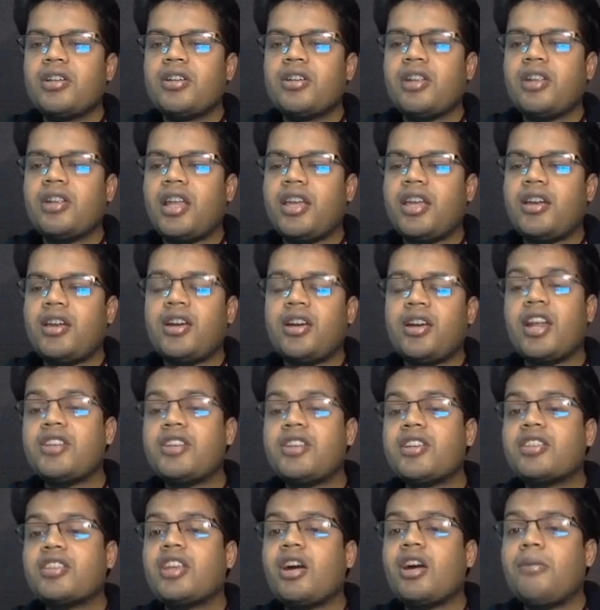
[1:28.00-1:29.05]
लाइक
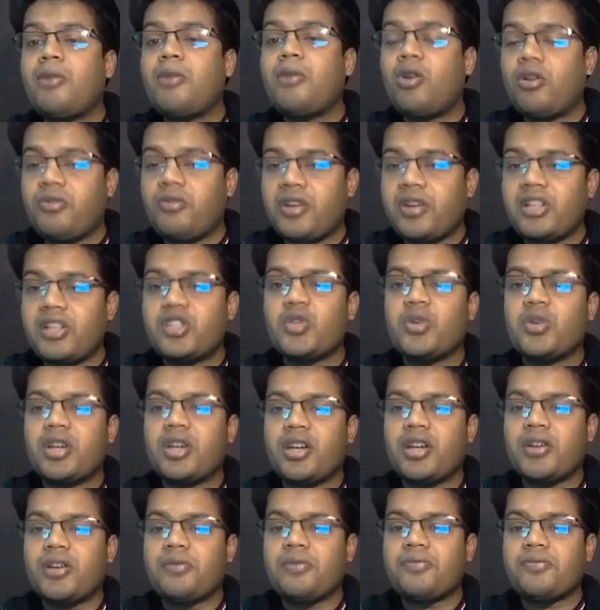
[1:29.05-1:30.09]
अराजकता का माहौल फैल चुका
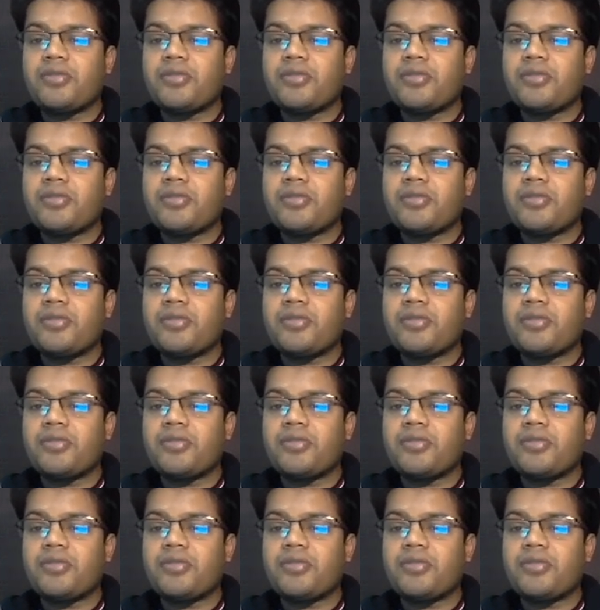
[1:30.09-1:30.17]
है